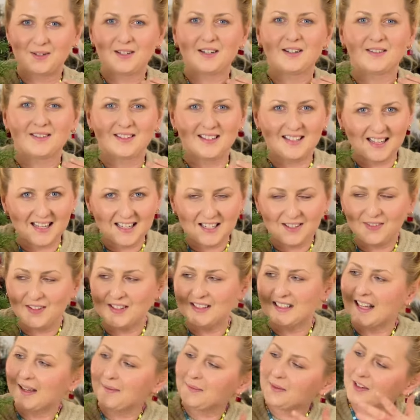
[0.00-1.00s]
się ze
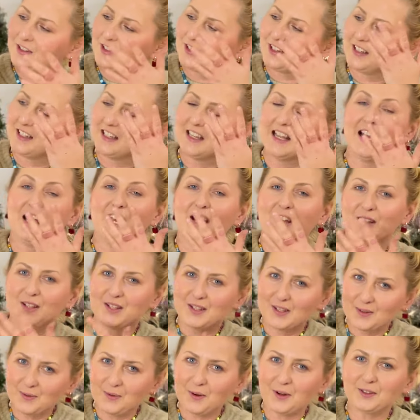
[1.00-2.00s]
świętami, czyli
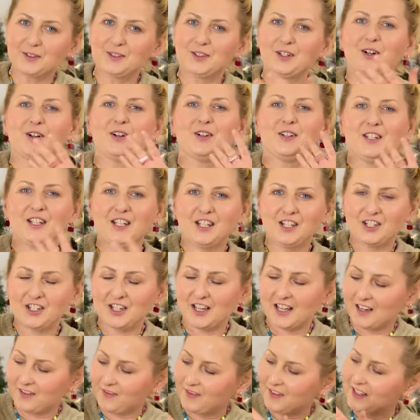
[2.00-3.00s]
złoto i
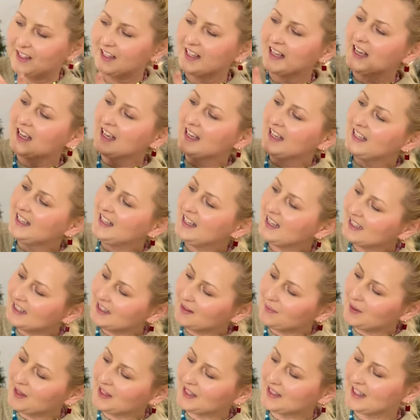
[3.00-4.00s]
czerwień. Jest
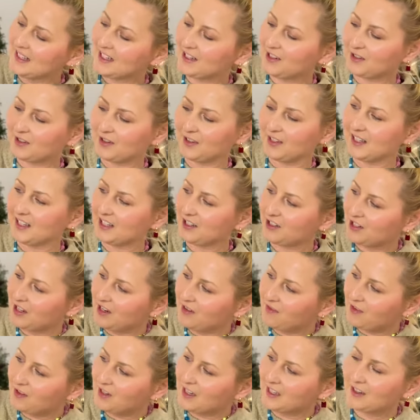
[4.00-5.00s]
miasteczko, jest
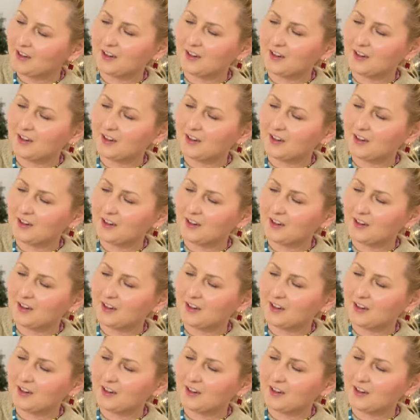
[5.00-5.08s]
czerwona